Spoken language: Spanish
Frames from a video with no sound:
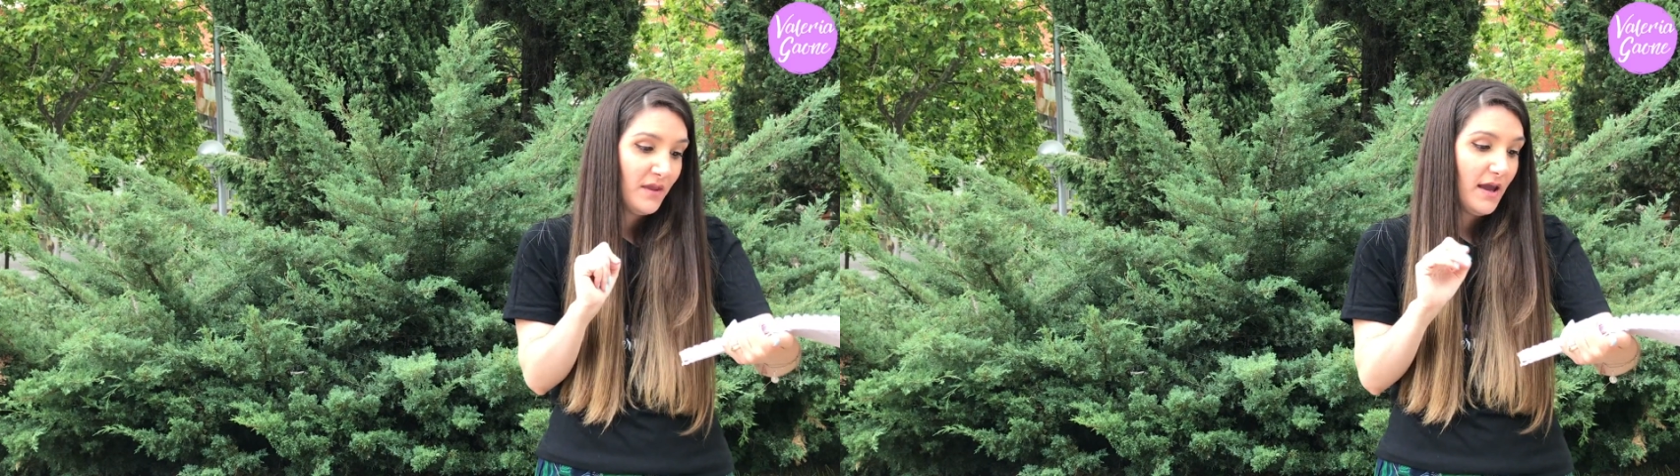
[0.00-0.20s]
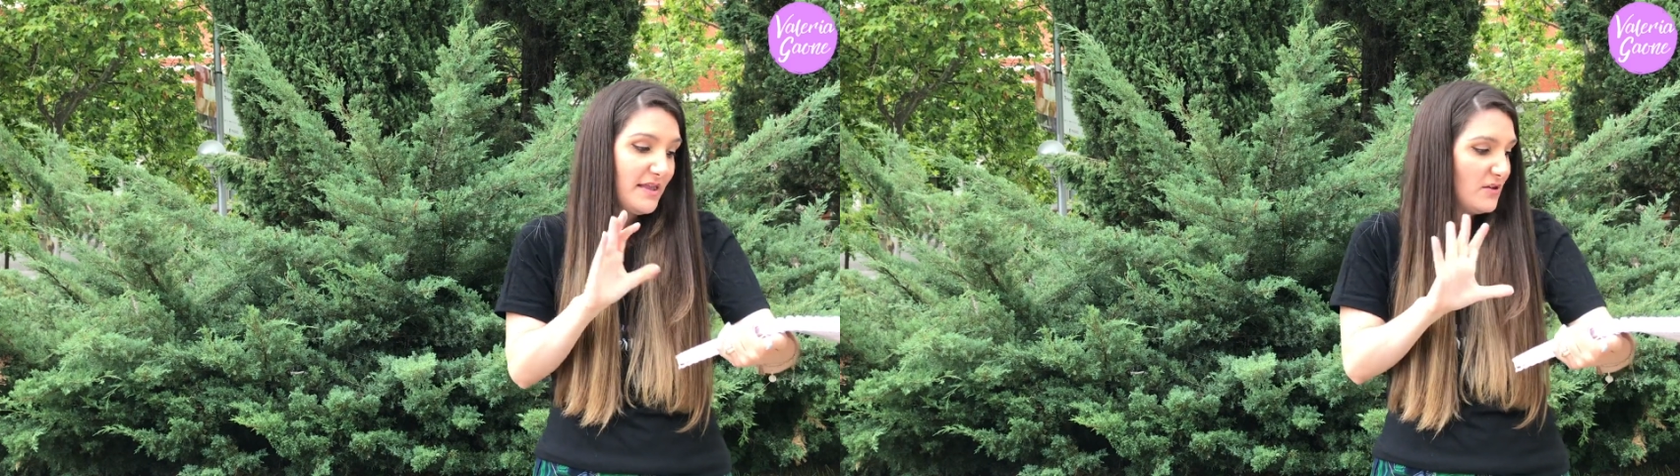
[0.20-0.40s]

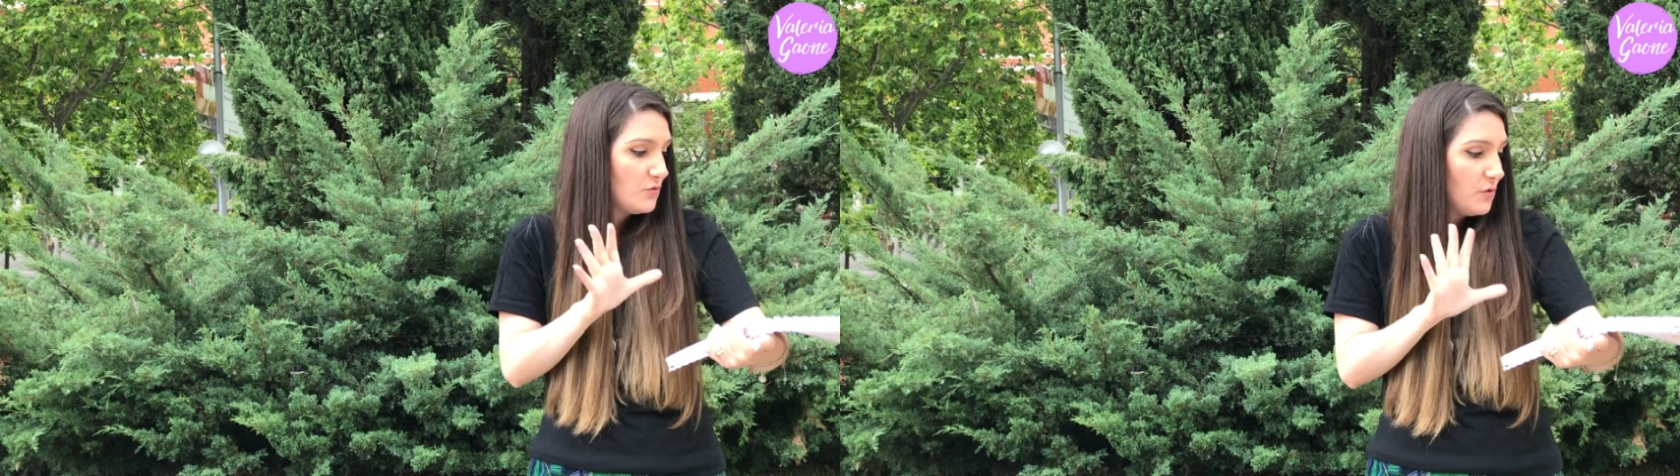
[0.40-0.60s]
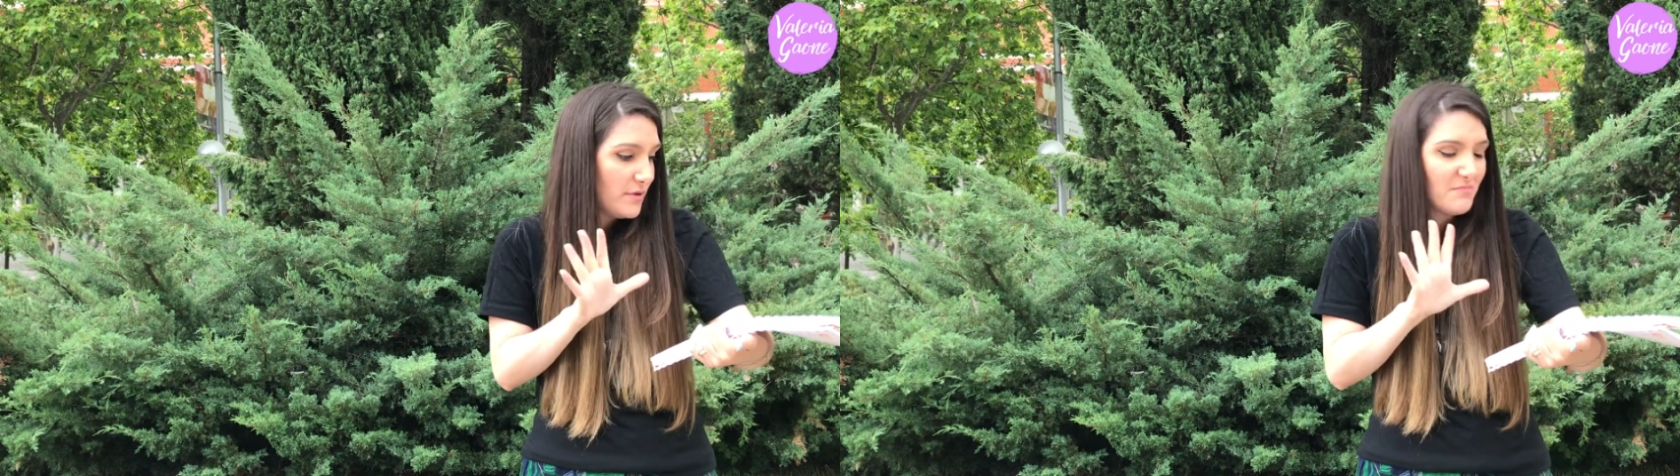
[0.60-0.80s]
Ella
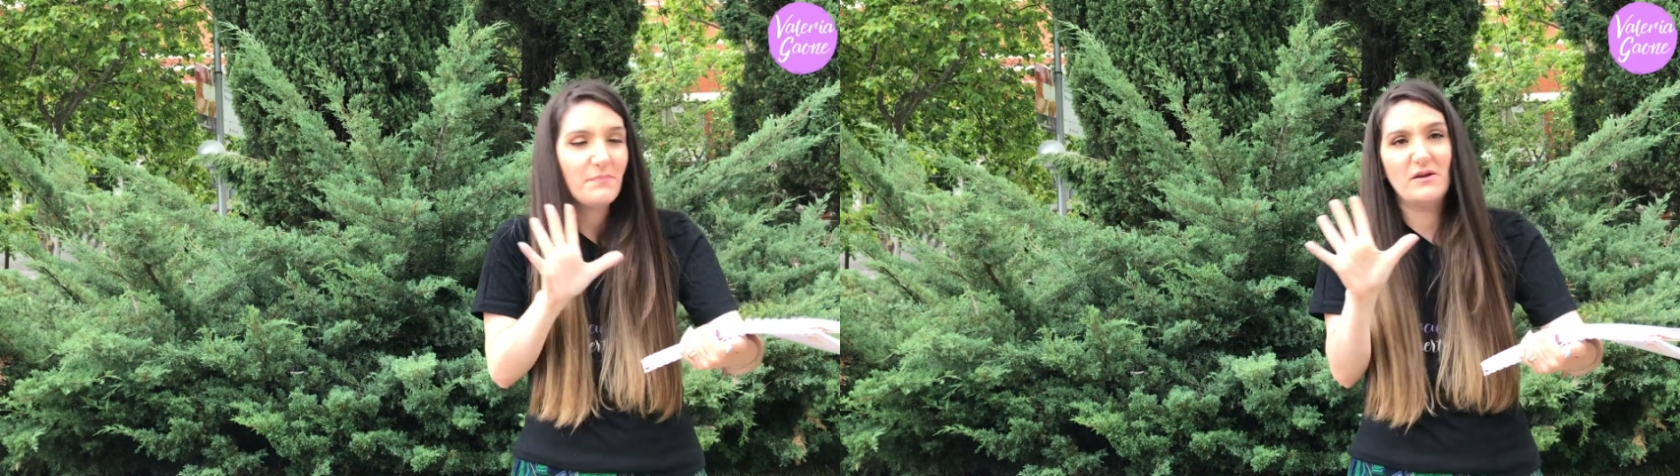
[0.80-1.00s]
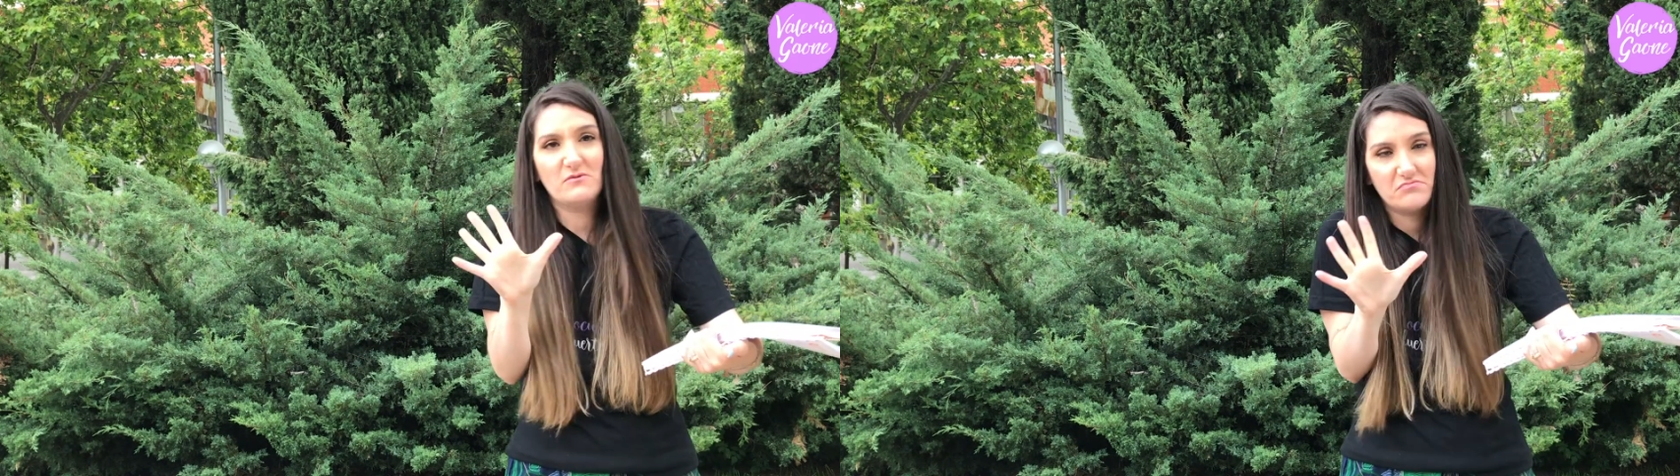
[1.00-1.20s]
estuvo bien,
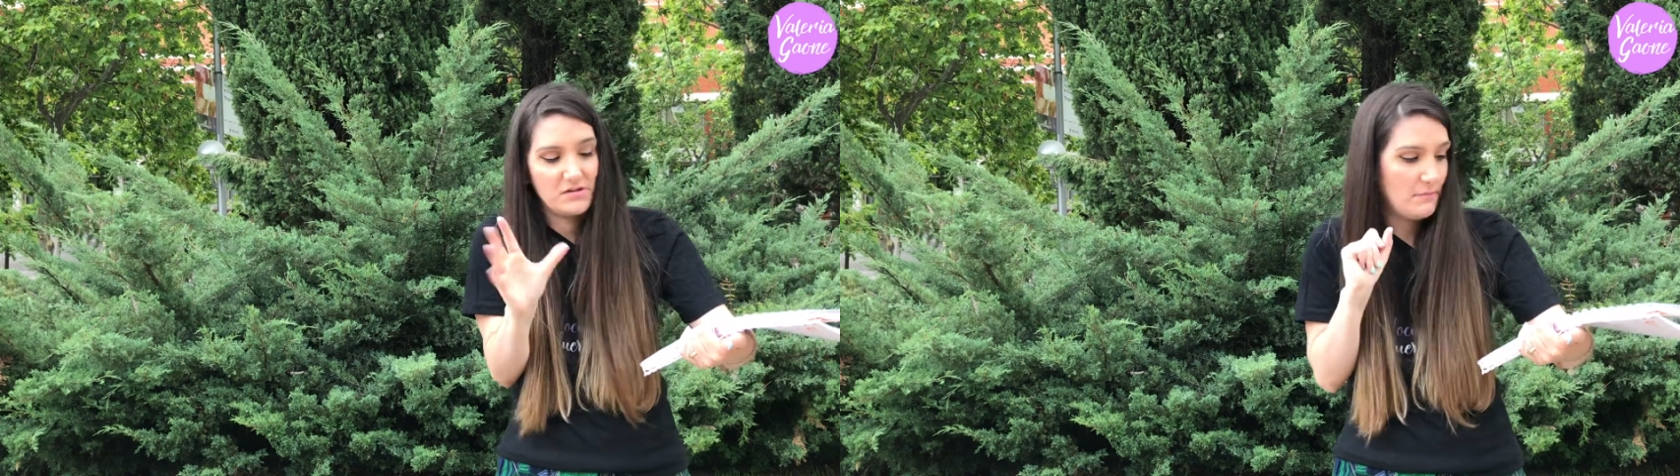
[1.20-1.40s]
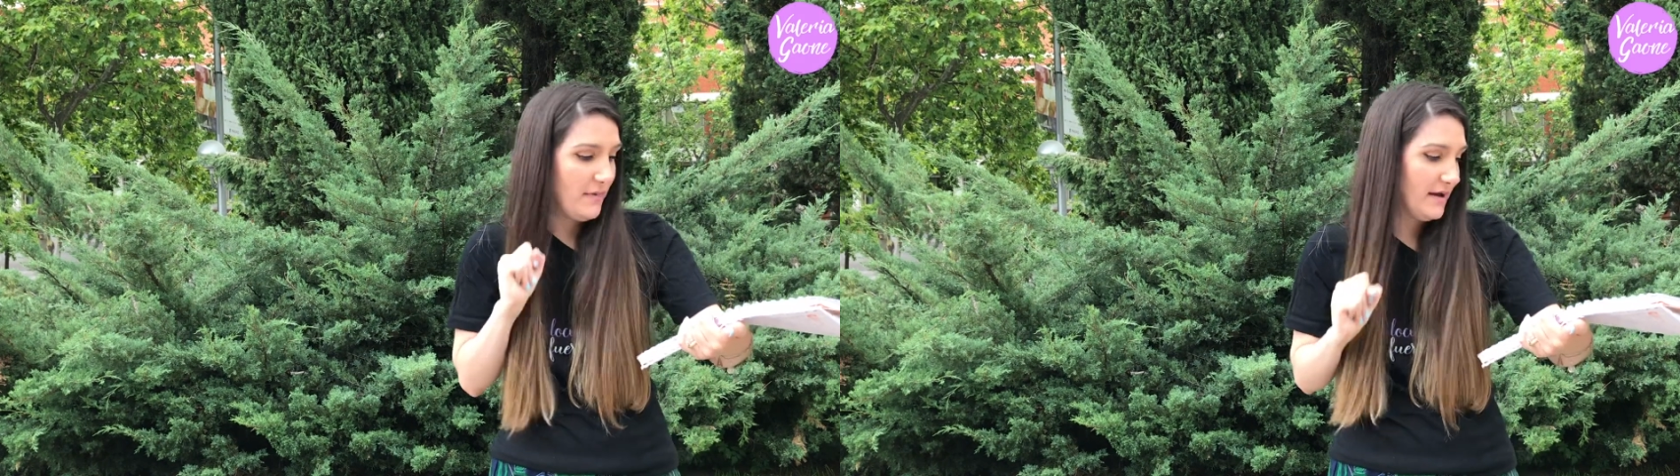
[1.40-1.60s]
pero
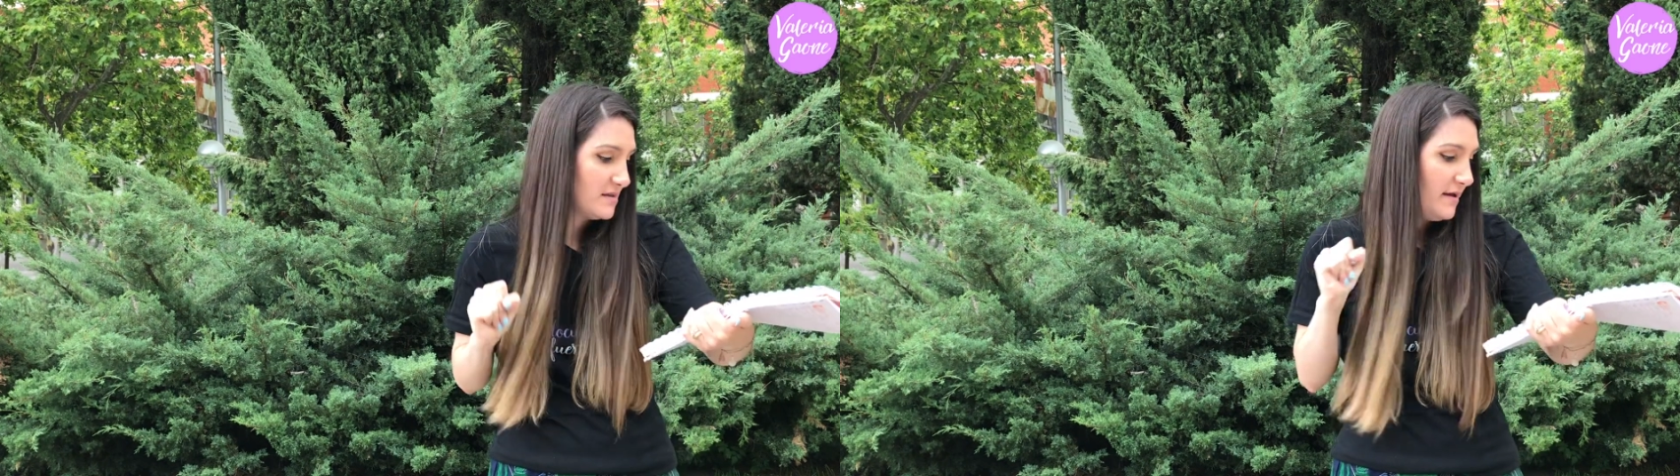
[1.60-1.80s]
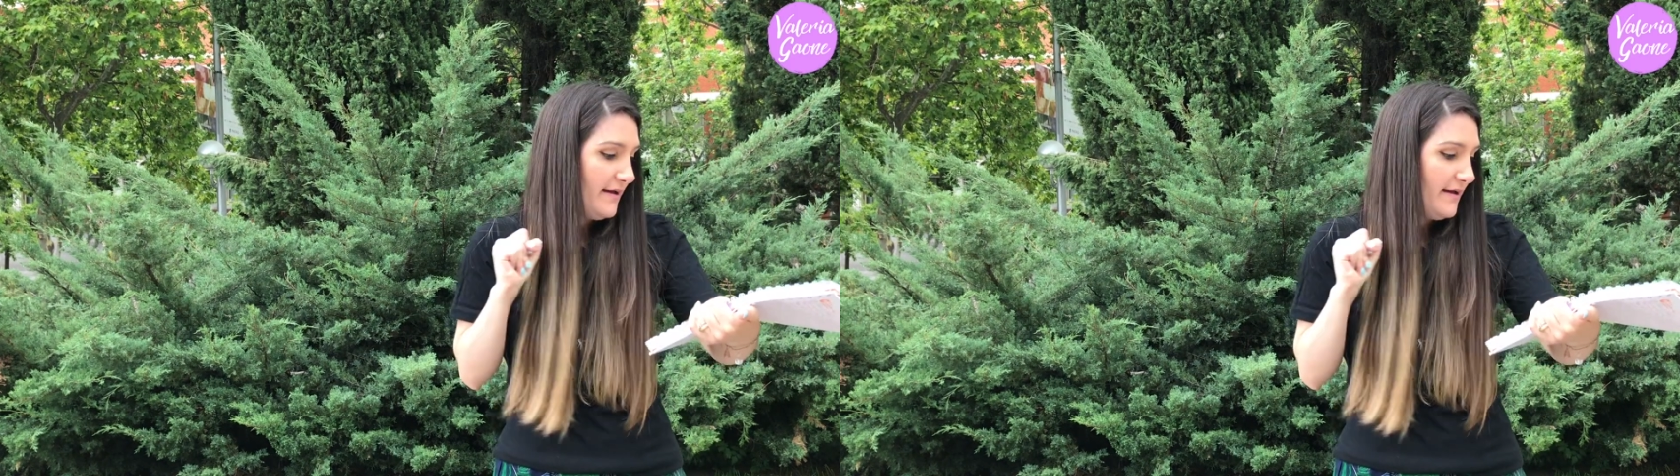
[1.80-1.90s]
sin más.